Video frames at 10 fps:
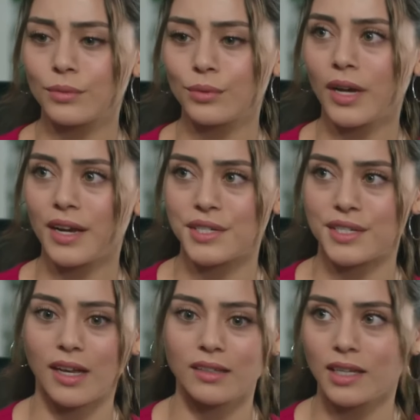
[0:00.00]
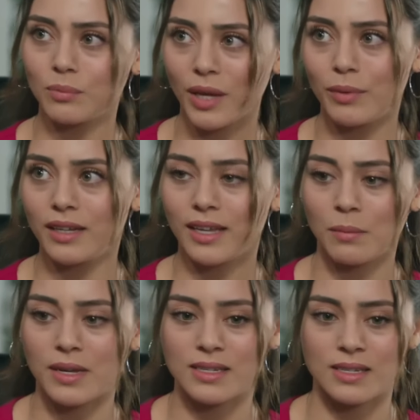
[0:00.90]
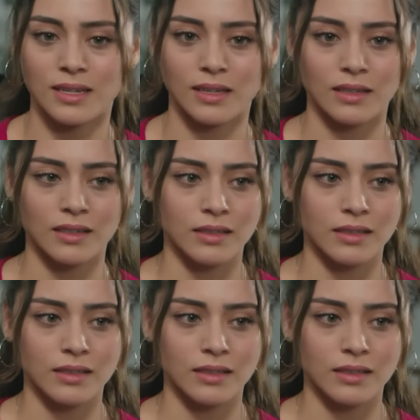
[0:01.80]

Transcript: Fue solo un sueño, no vale la pena hablar.